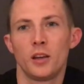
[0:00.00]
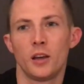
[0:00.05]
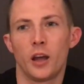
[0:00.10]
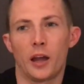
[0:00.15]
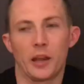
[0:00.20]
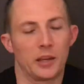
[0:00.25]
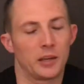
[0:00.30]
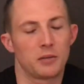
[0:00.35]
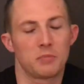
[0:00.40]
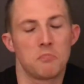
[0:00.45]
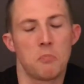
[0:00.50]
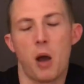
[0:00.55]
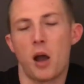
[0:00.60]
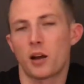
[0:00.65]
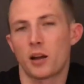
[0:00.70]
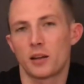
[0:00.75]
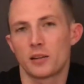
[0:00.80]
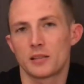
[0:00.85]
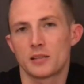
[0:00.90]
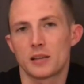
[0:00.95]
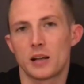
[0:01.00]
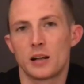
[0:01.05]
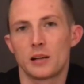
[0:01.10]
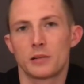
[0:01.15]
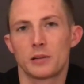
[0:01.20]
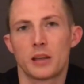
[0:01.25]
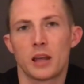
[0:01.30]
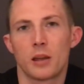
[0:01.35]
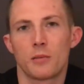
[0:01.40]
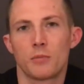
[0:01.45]
ja, ich mag das
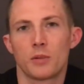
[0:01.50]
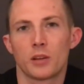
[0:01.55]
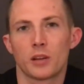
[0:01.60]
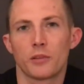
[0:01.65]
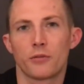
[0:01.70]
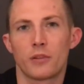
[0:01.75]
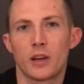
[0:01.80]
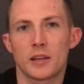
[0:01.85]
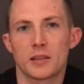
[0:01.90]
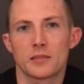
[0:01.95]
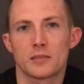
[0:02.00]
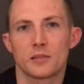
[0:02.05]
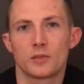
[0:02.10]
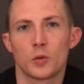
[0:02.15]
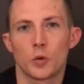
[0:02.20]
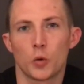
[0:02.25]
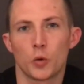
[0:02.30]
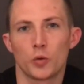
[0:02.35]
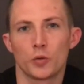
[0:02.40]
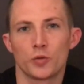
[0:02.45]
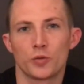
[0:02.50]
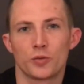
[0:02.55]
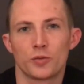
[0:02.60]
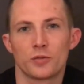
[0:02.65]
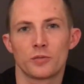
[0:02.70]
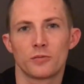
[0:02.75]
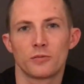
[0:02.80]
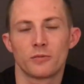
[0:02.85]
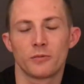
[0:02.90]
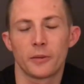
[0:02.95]
halt gern mit Riffästen
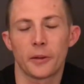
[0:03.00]
und